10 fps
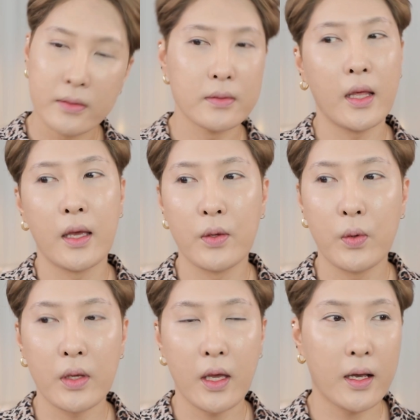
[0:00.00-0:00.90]
네,
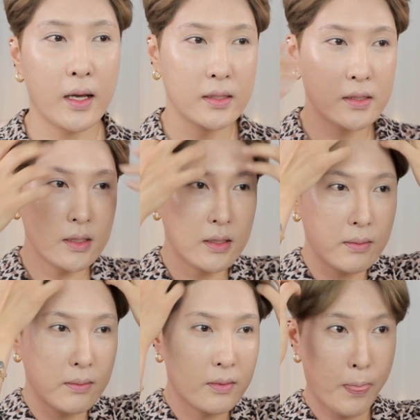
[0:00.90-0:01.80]
이렇게까지
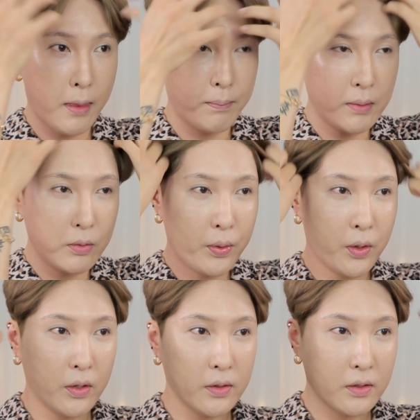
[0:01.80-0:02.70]
피부
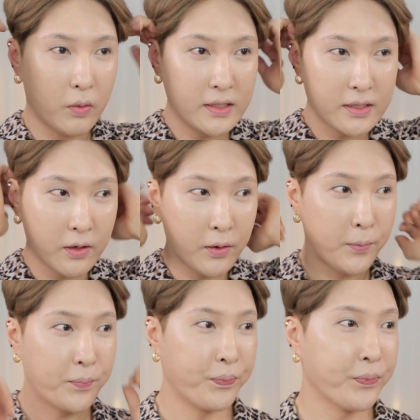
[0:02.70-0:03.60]
표현 완성.
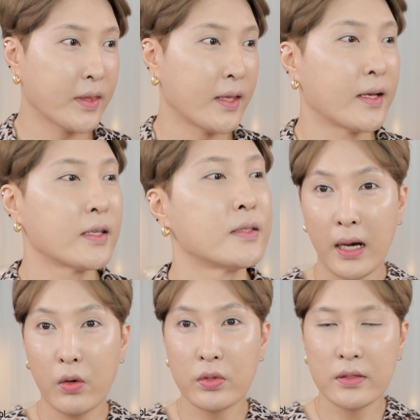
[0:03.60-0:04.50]

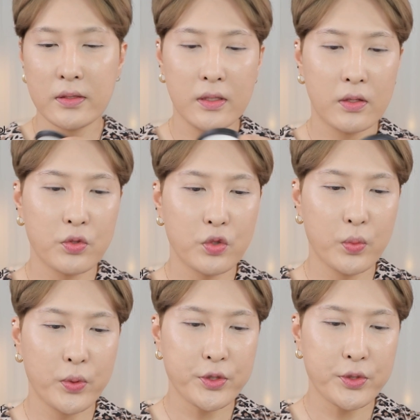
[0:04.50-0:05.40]
파우더는요,
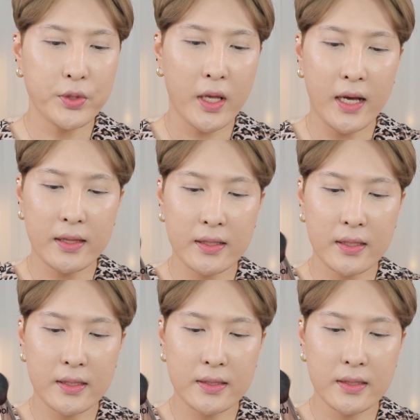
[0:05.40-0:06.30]
투쿠 포스쿨의
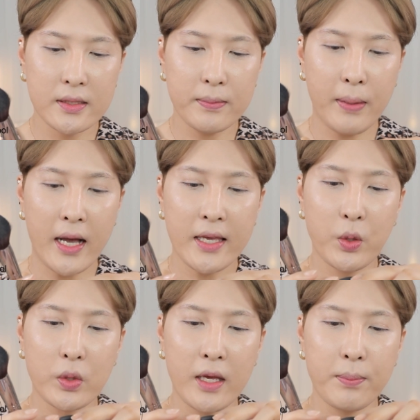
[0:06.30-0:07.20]
아트클래스 바이
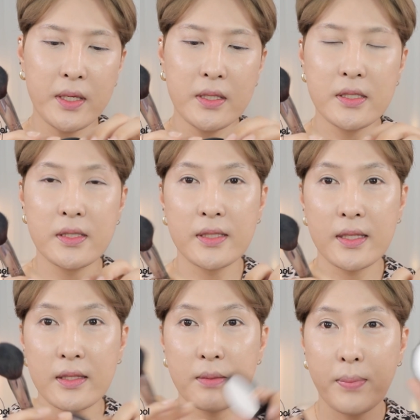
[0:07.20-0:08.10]
로댕 피니쉬
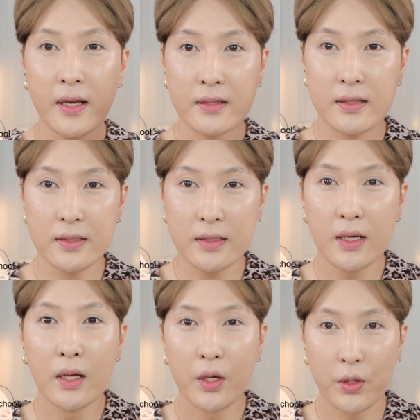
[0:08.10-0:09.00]
세팅 팩트,
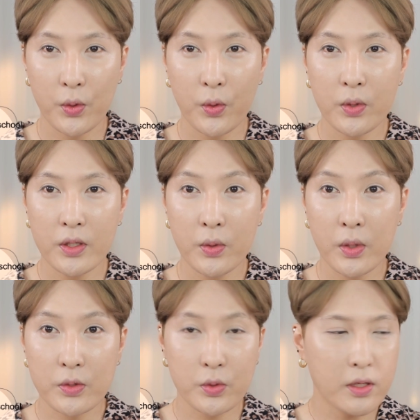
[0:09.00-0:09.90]
요걸
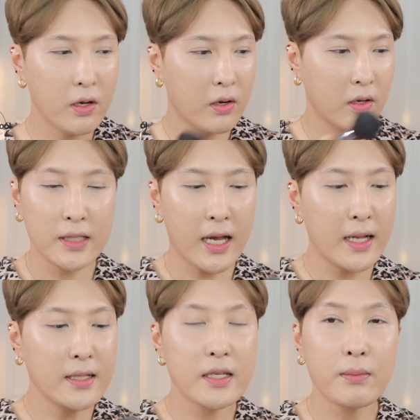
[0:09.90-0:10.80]
이용해줘서
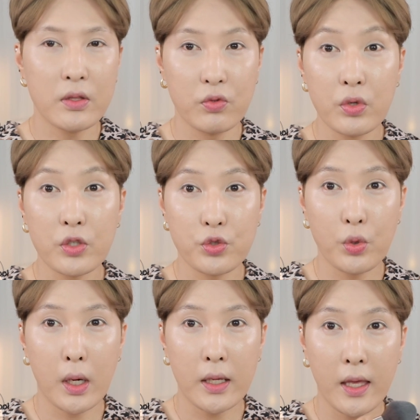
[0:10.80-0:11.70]
살짝만
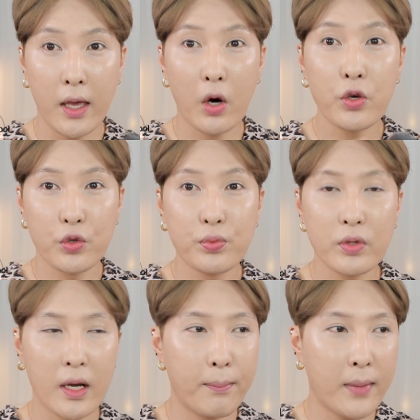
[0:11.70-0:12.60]
눌러주도록 할게요.
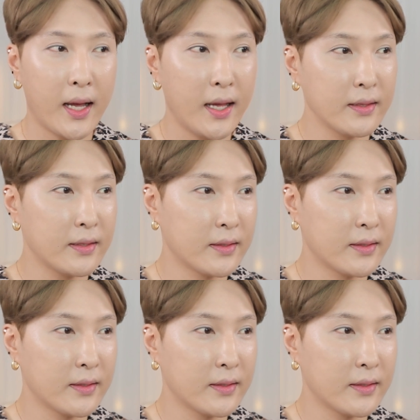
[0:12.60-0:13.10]
유분감만.